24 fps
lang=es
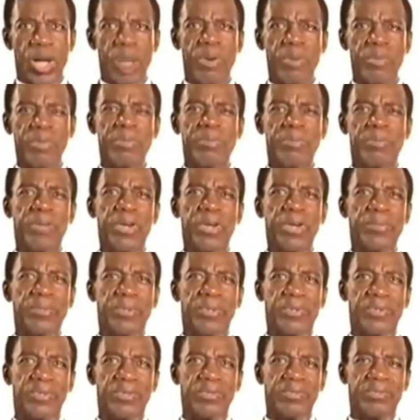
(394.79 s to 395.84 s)
a mi
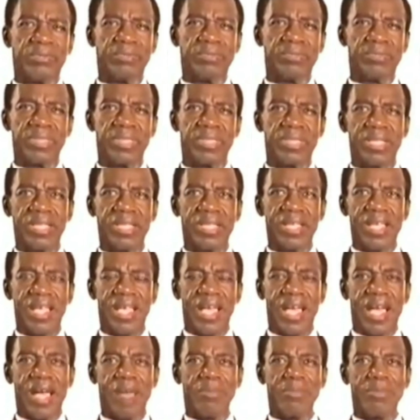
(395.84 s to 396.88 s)
pueblo,
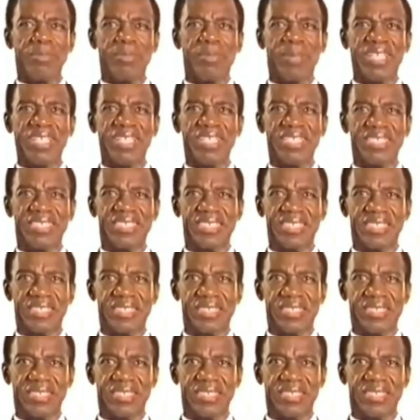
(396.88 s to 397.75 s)
a mi país.